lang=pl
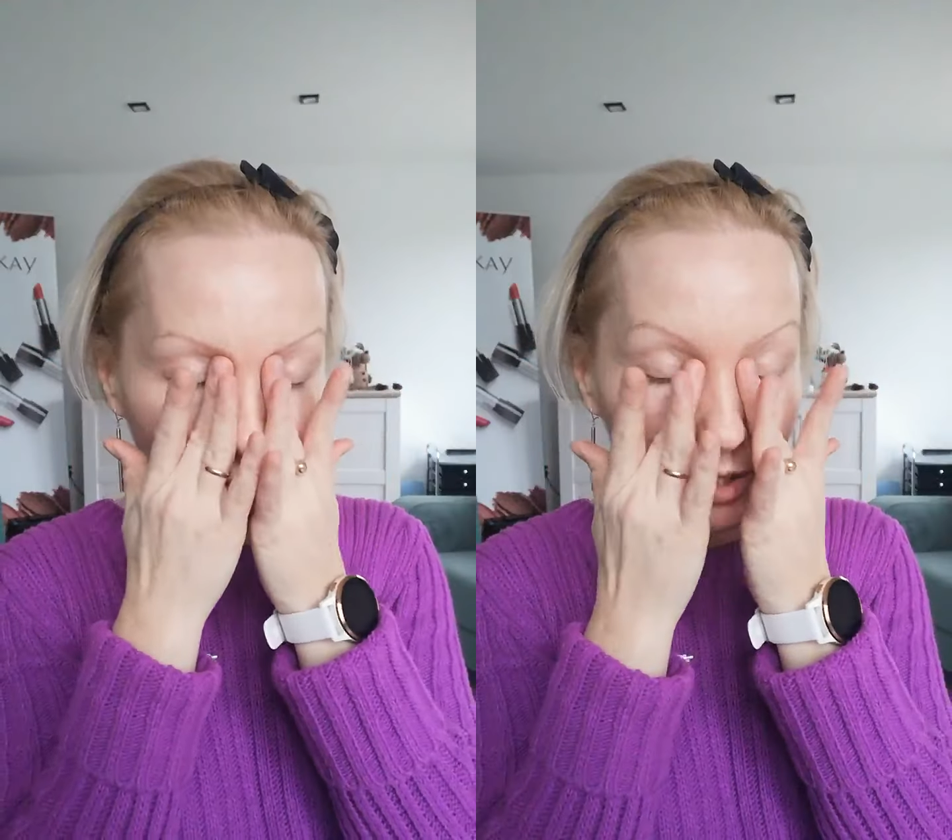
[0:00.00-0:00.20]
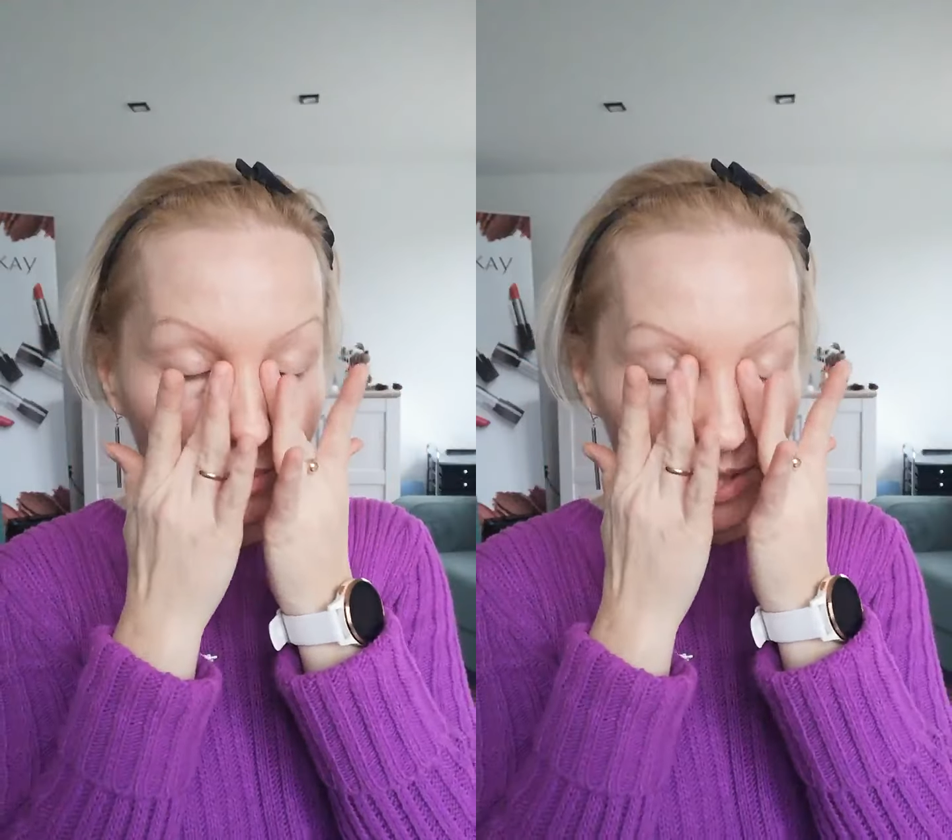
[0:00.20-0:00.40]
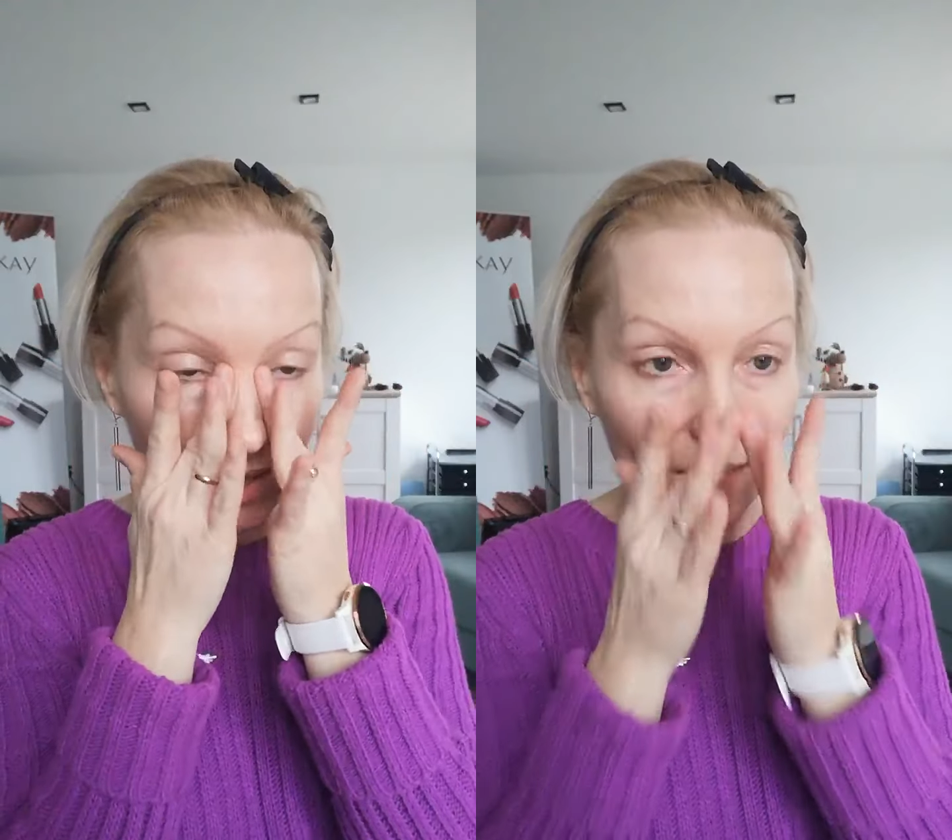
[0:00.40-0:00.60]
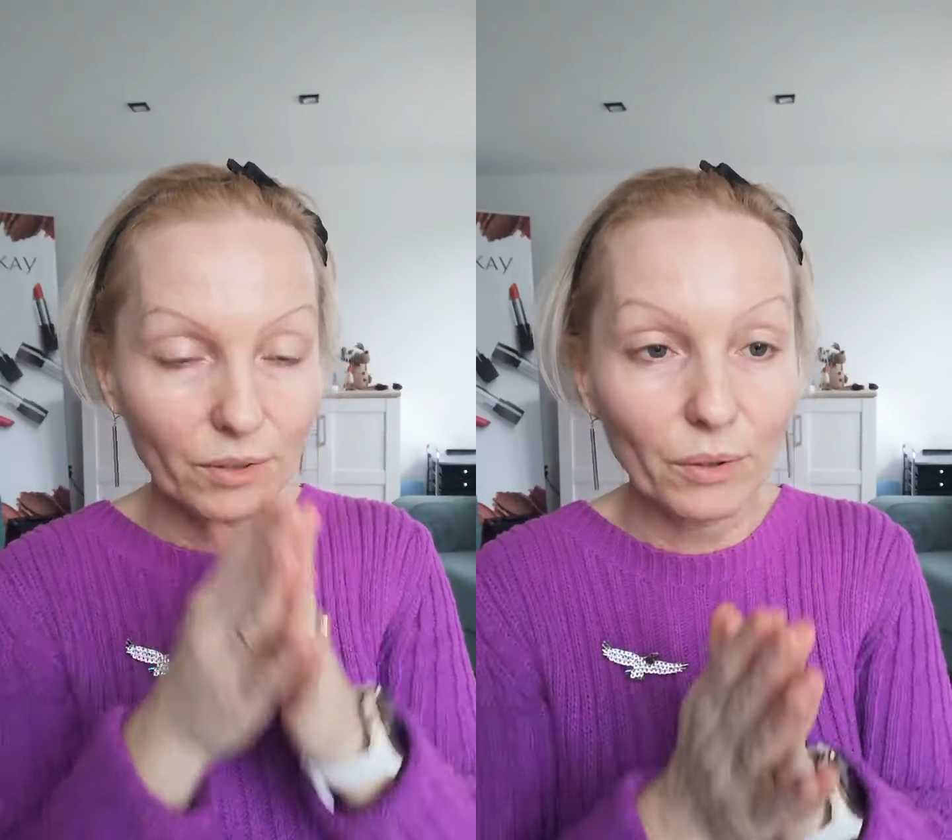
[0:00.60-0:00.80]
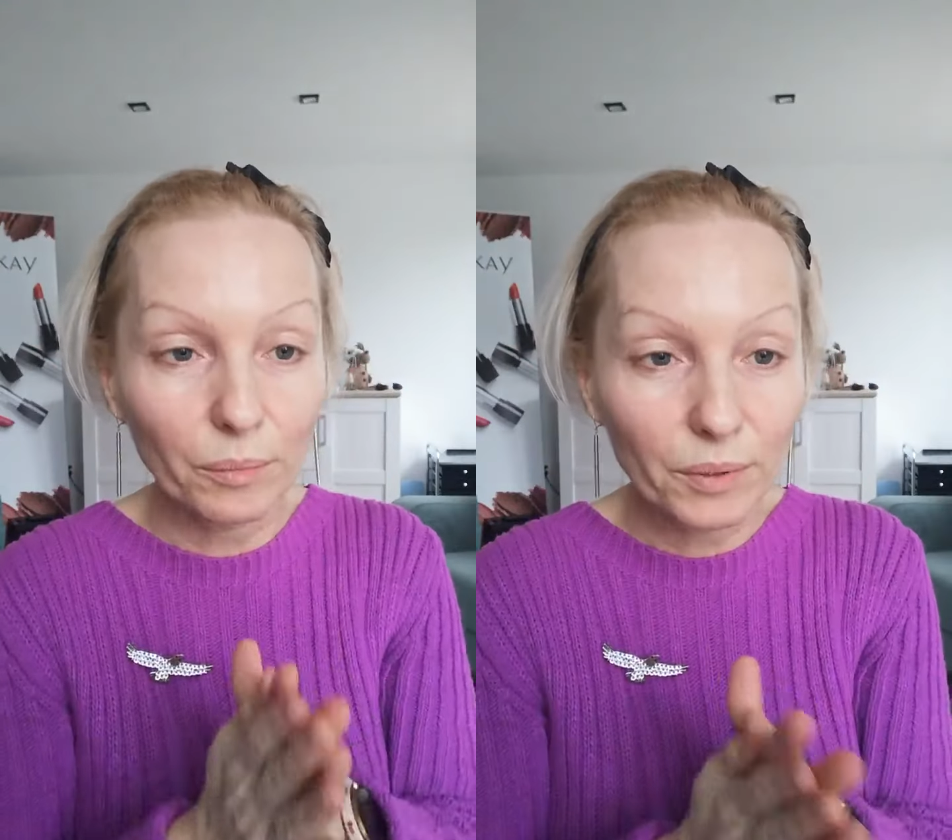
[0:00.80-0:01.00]
szybciej
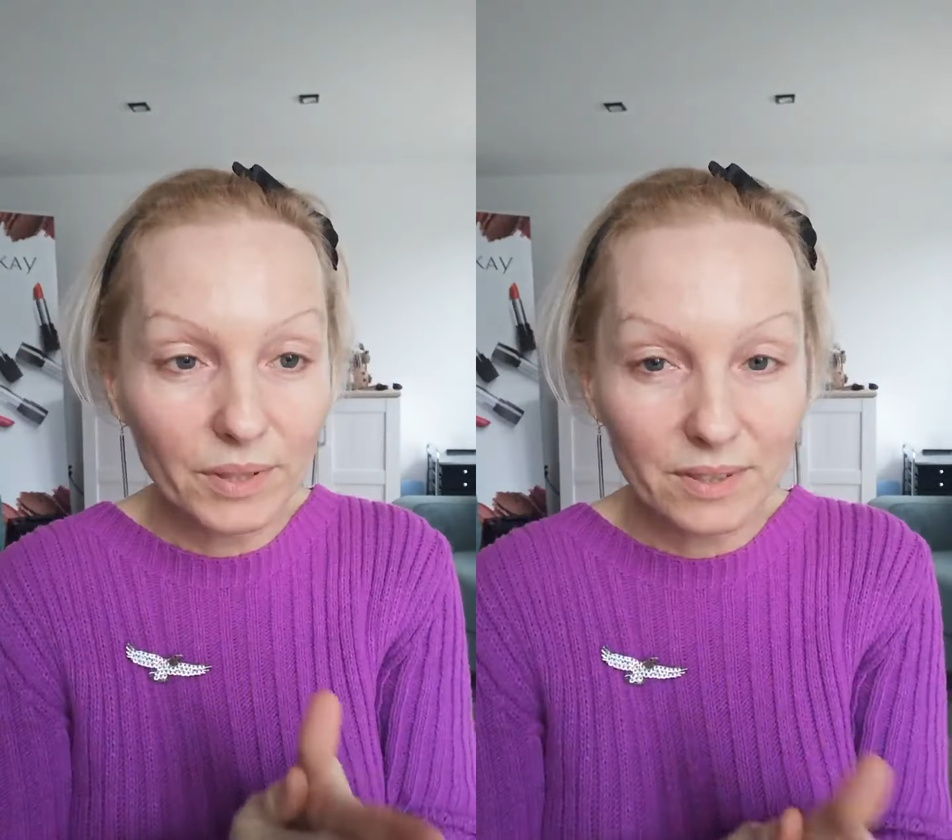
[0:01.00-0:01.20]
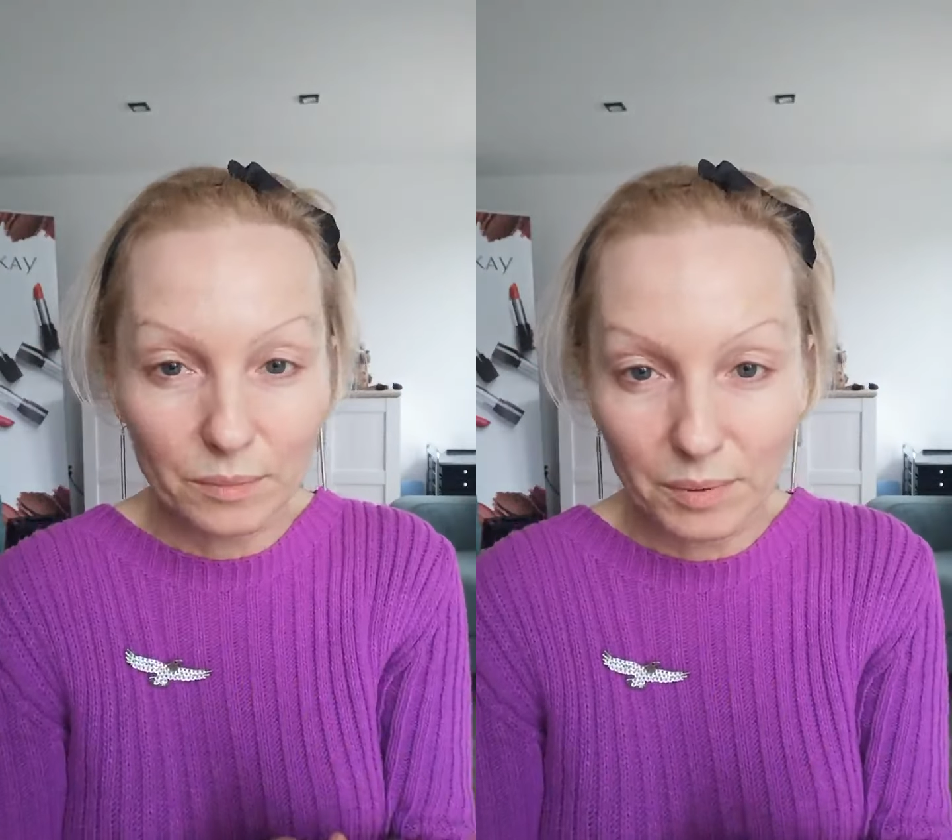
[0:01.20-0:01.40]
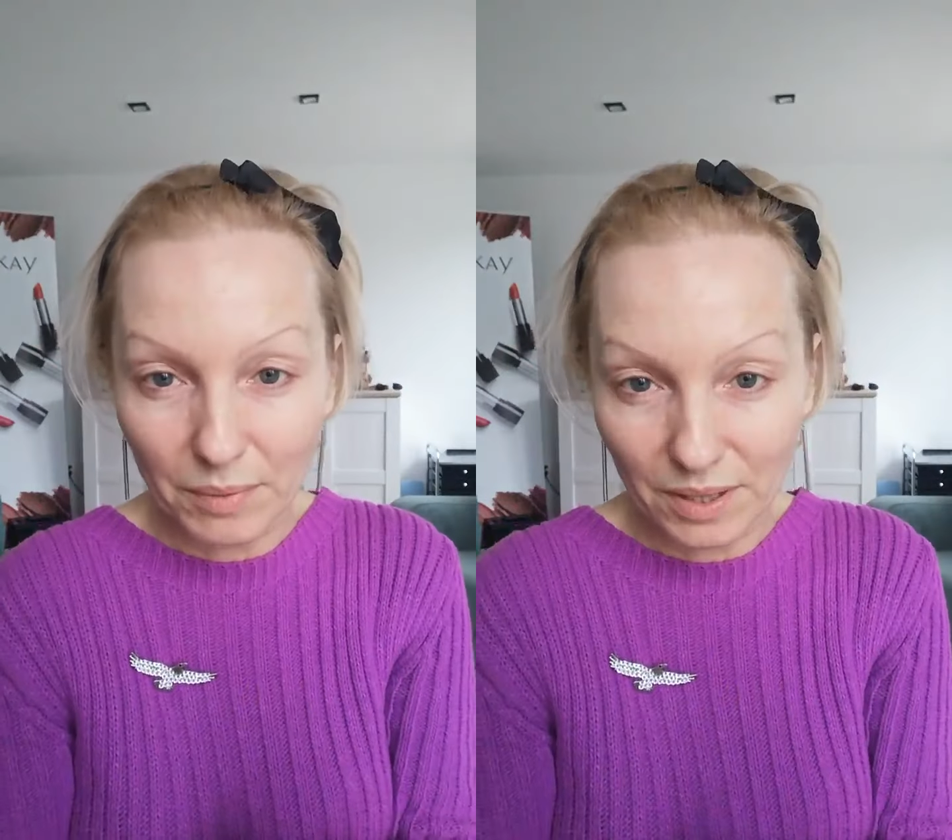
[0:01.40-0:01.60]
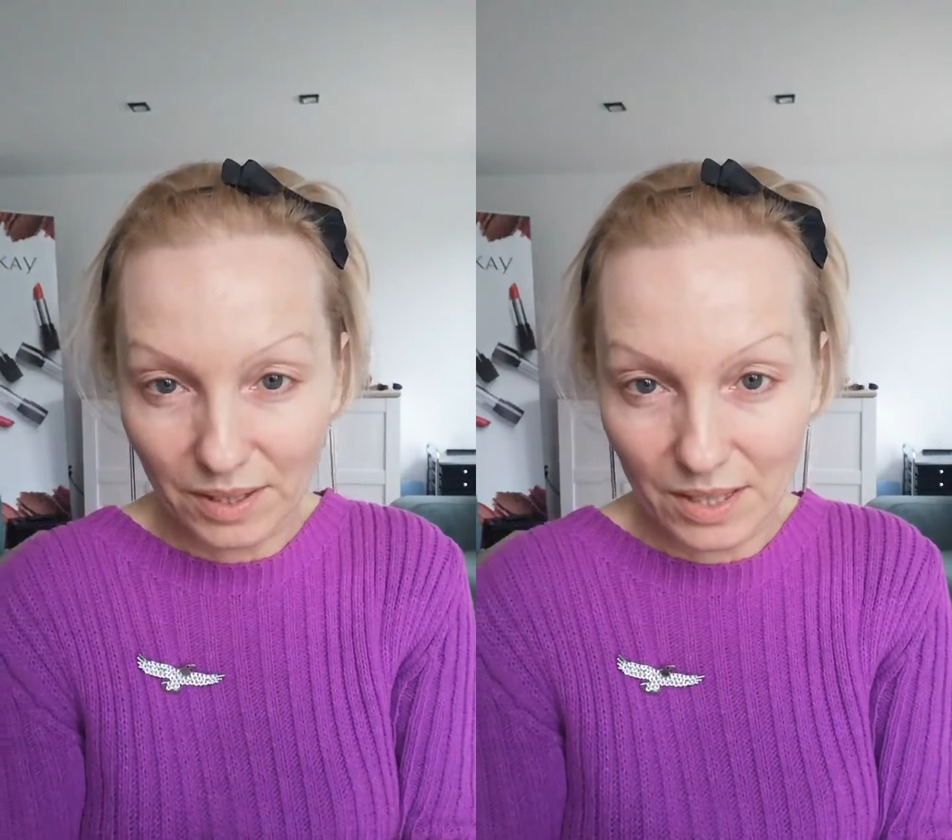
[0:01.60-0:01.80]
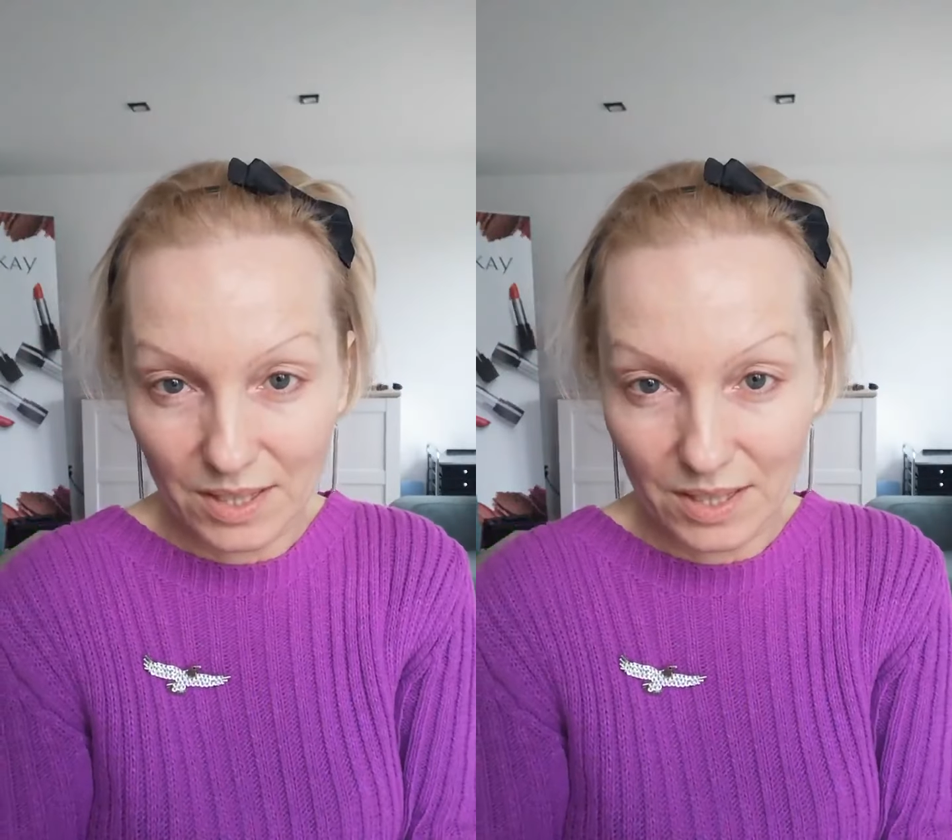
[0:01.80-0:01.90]
rano, robiły sobie makijaż,